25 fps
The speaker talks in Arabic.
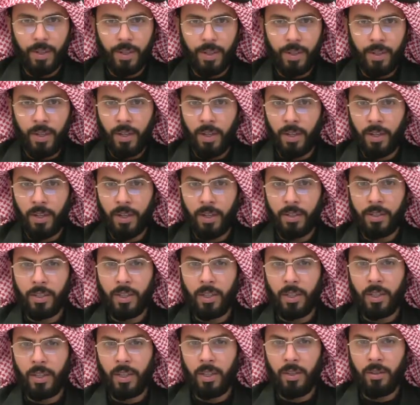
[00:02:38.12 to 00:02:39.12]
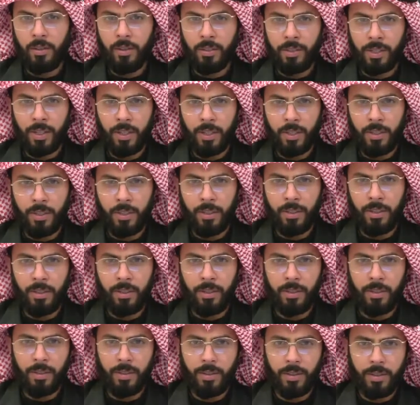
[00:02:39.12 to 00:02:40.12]
الا قاتل الله
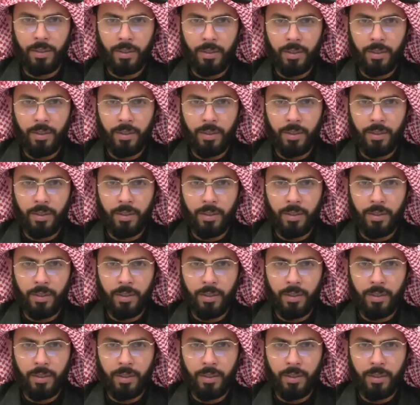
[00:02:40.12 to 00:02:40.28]
الجاحدين